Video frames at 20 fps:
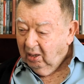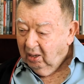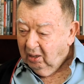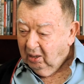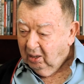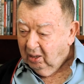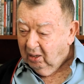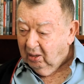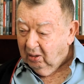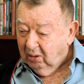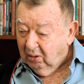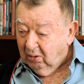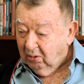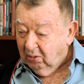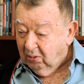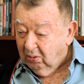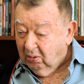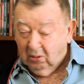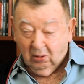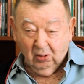E
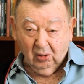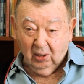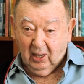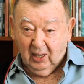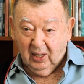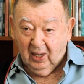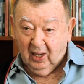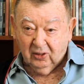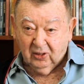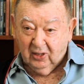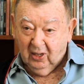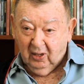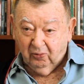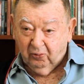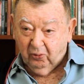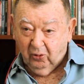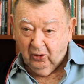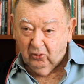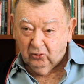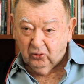eu, a IAD
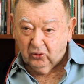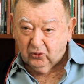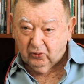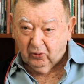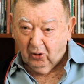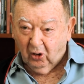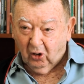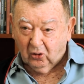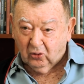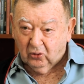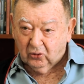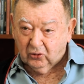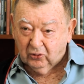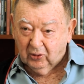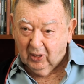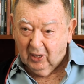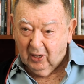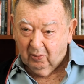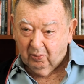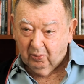foi um dos focos,
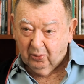né?